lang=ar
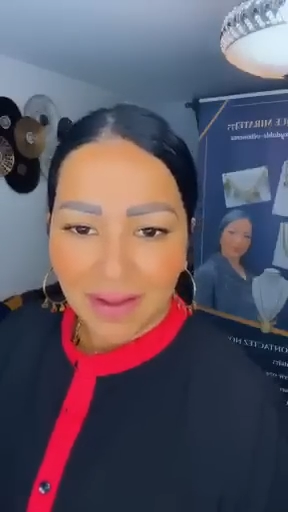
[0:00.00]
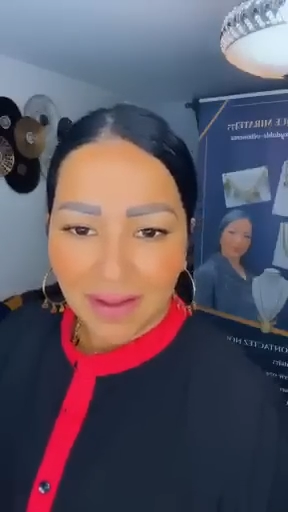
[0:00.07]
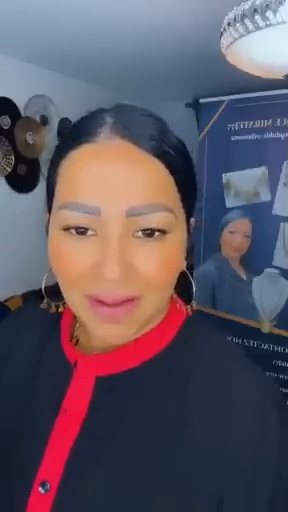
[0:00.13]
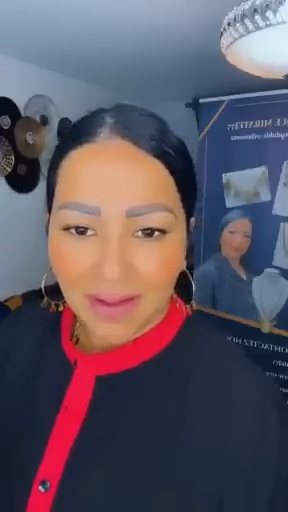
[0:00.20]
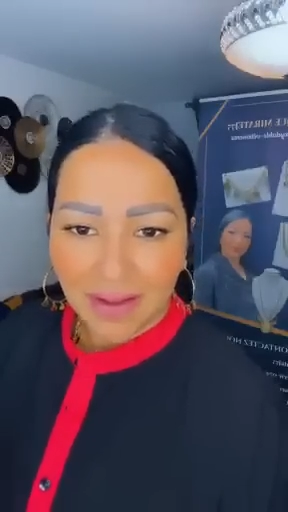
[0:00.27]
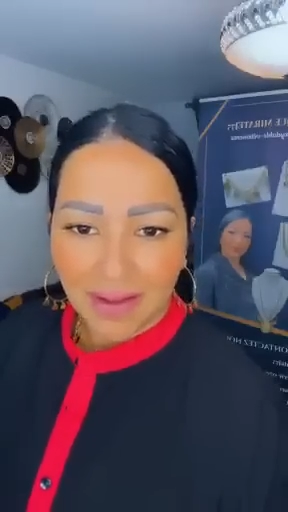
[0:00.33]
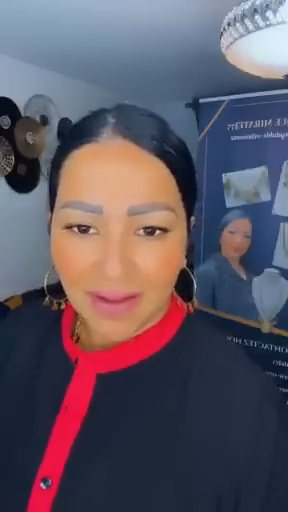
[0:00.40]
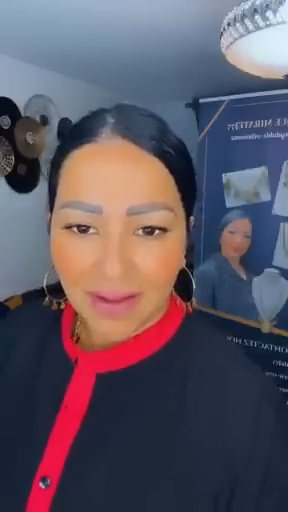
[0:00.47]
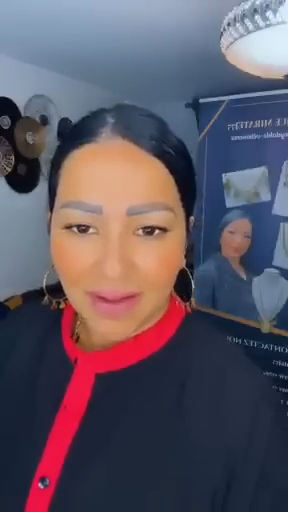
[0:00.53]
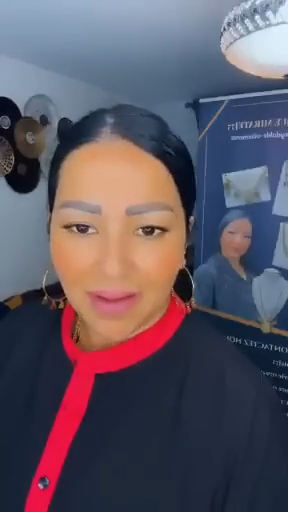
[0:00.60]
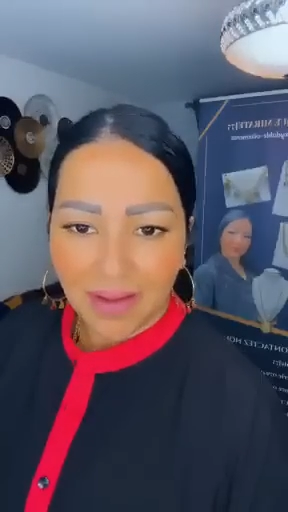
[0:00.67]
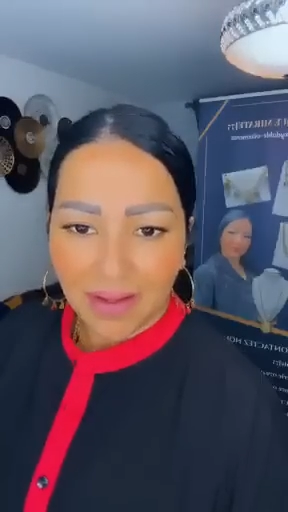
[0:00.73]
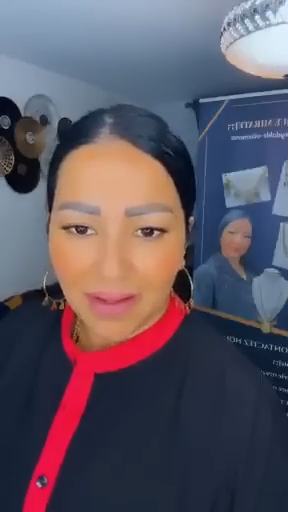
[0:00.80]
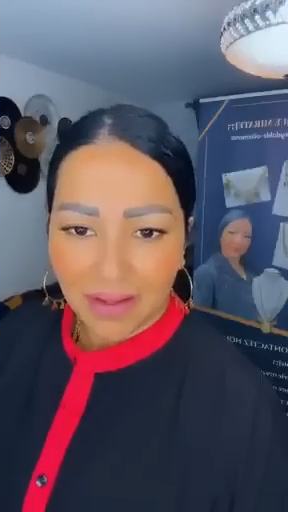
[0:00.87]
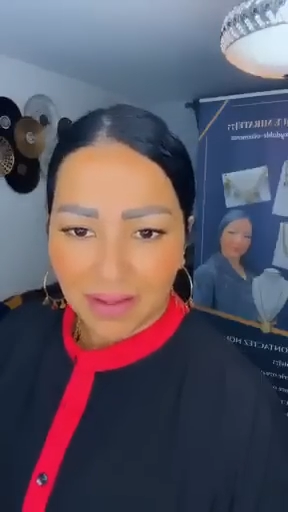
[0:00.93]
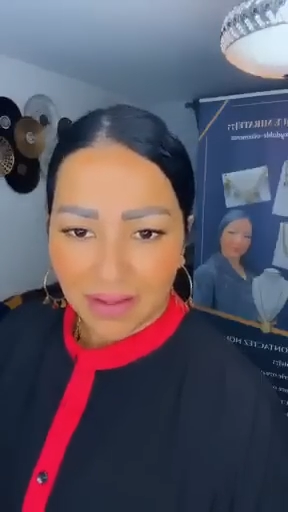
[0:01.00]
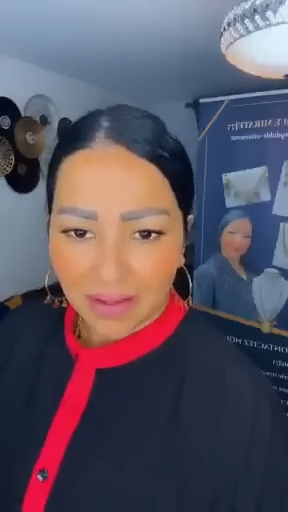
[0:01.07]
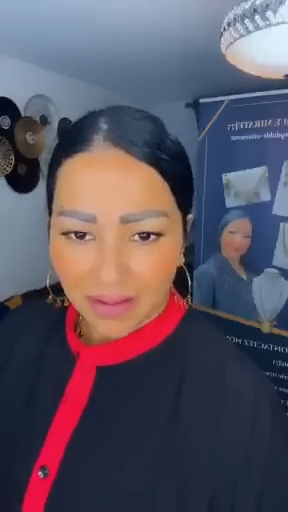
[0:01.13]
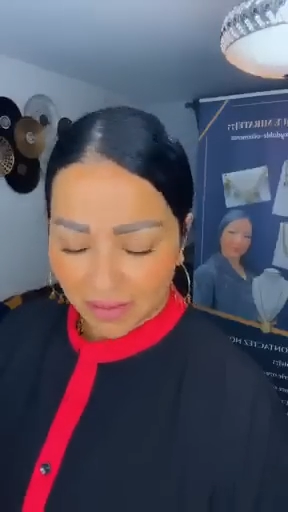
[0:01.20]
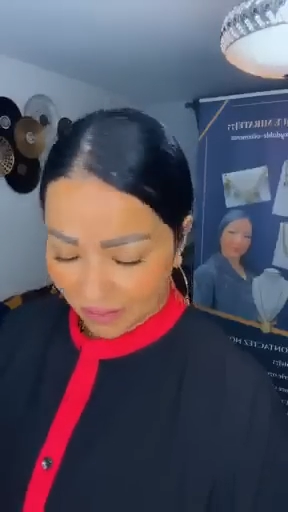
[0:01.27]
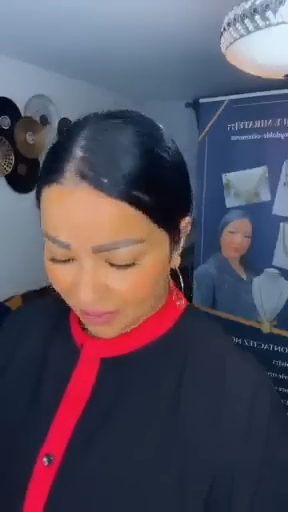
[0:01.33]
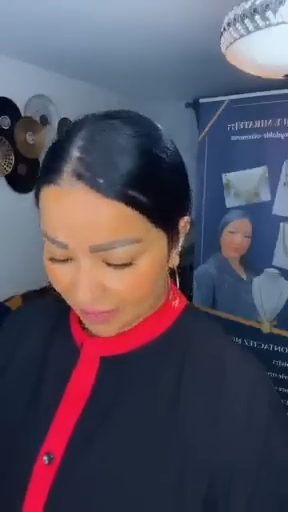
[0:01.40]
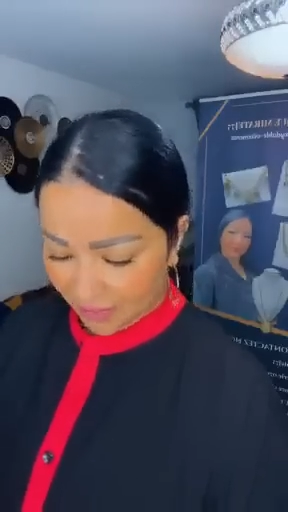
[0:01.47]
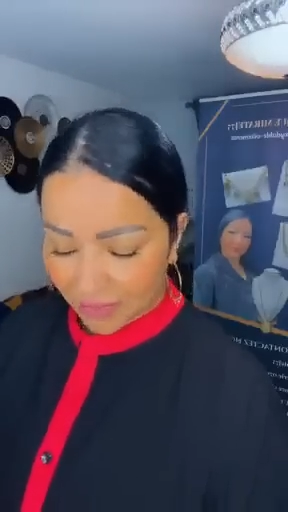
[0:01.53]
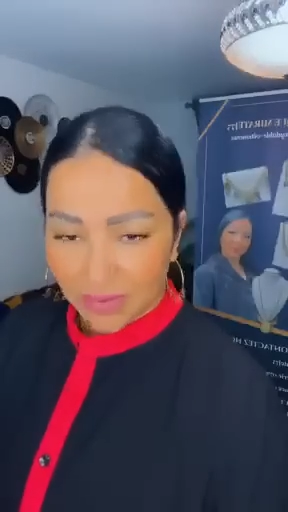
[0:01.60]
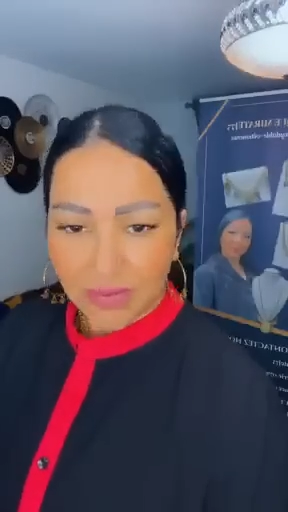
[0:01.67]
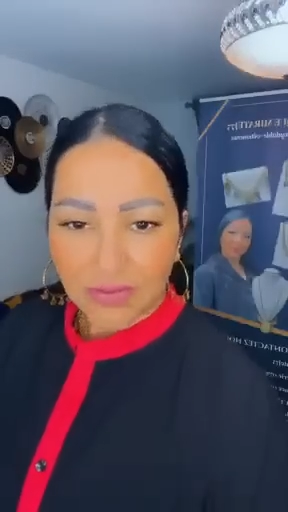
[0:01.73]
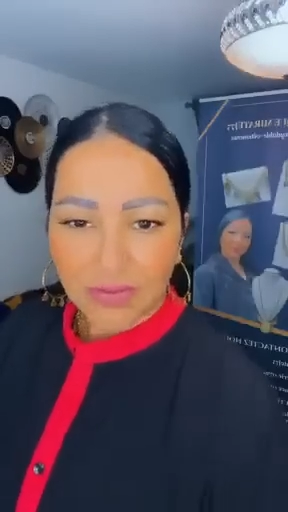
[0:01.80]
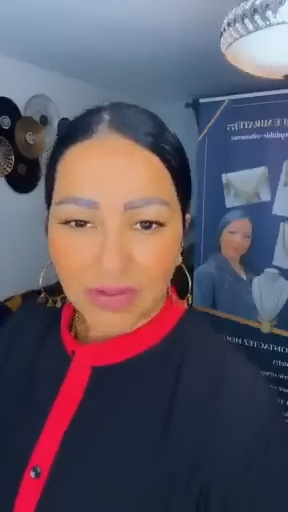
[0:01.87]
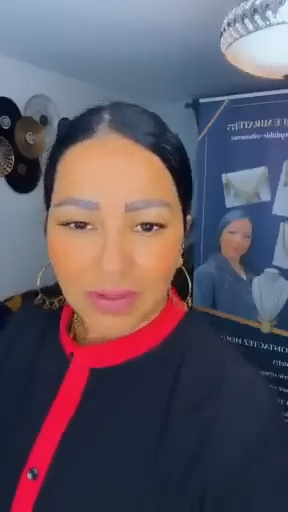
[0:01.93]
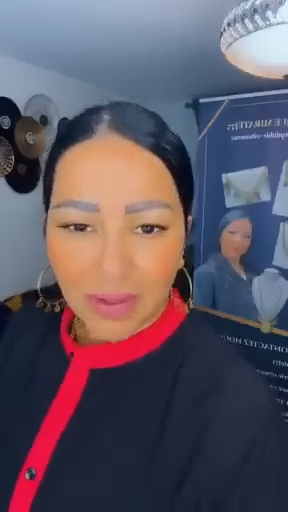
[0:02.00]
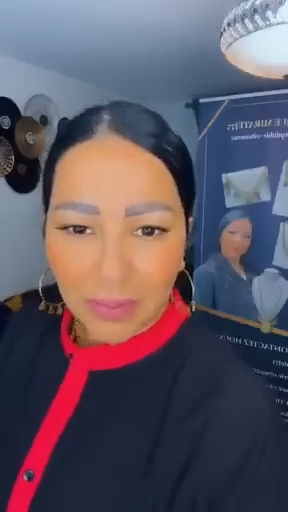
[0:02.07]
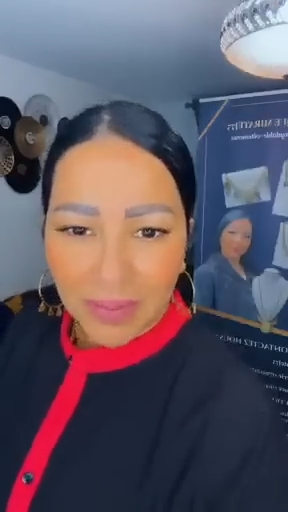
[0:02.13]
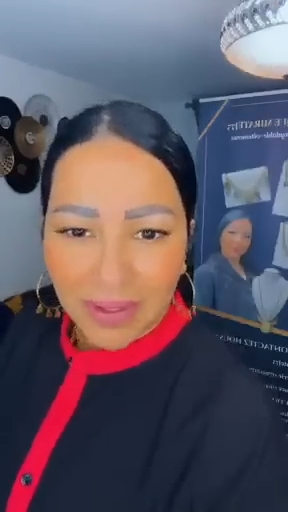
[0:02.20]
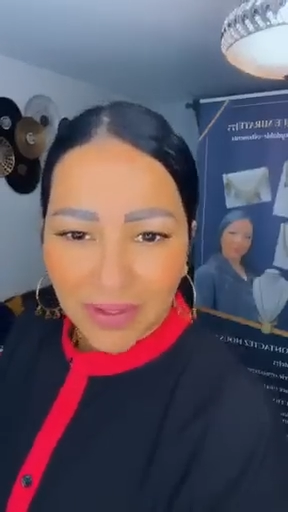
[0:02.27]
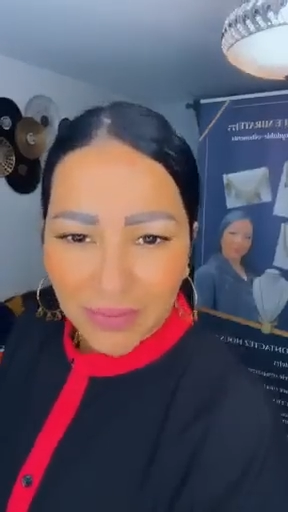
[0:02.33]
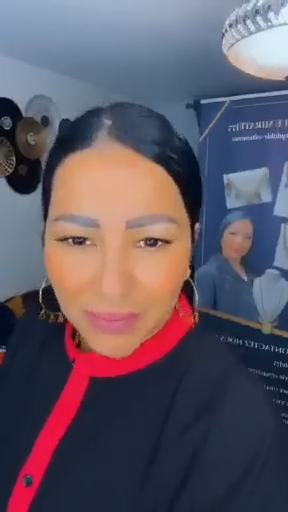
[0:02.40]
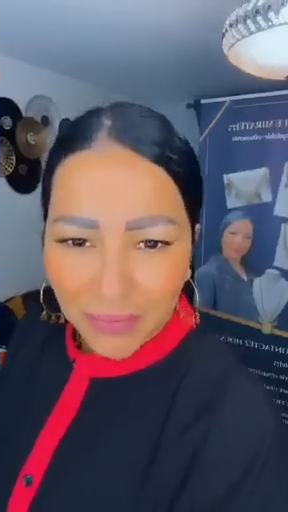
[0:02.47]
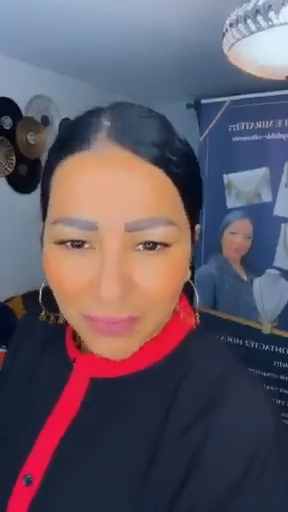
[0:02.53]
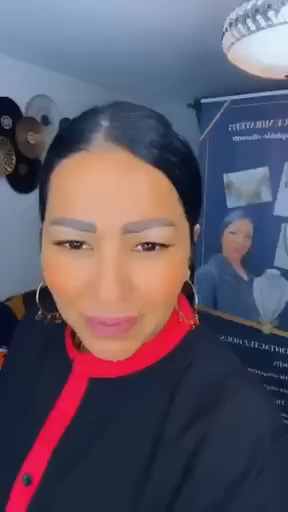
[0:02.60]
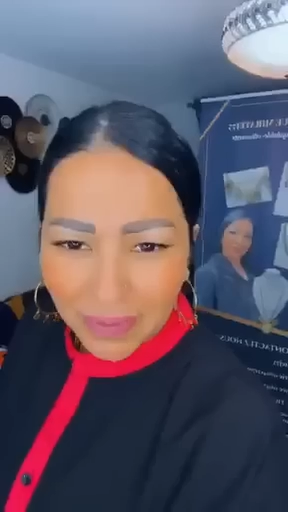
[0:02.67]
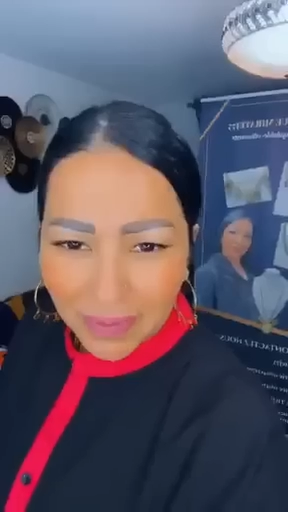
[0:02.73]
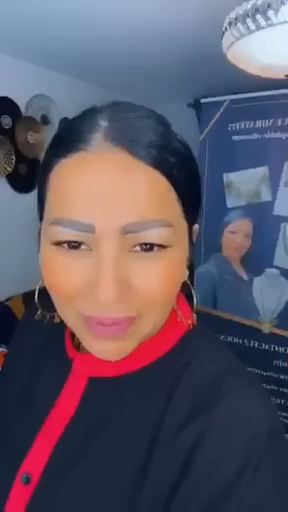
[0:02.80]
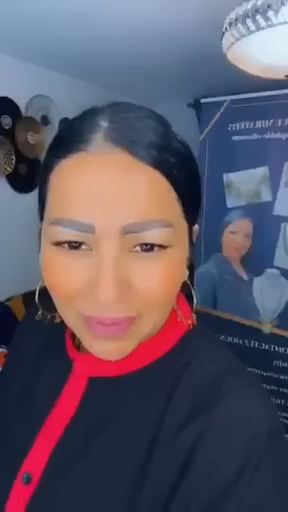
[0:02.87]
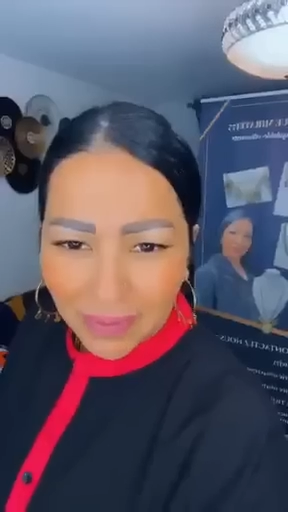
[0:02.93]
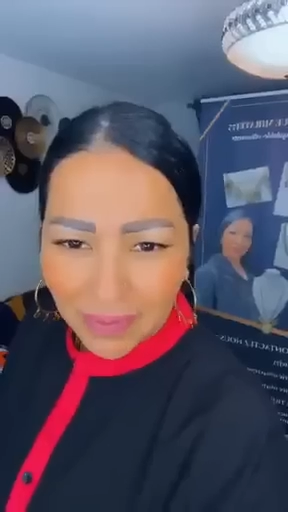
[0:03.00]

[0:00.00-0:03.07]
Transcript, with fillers: أه... واحد شوفي